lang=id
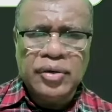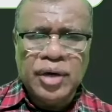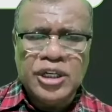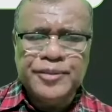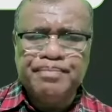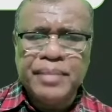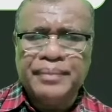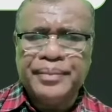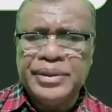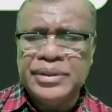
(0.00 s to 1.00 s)
Yohanes
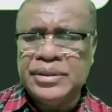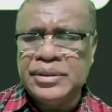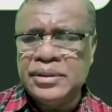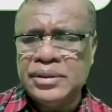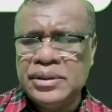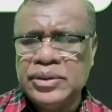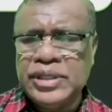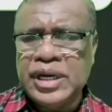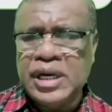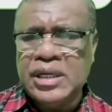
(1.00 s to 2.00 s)
Pembaptis
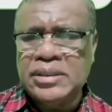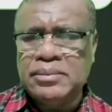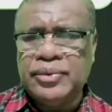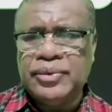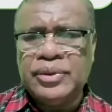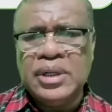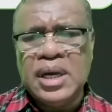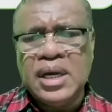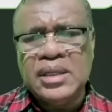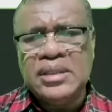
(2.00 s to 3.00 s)
sering disebut
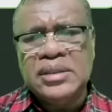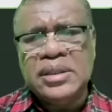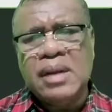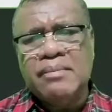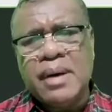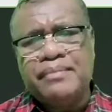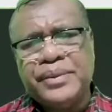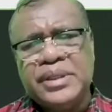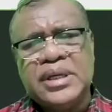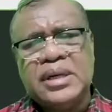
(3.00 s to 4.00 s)
dengan istilah
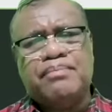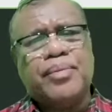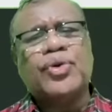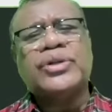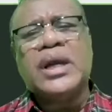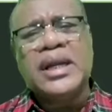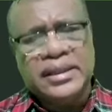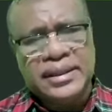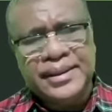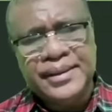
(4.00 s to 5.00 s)
baptisan proselit.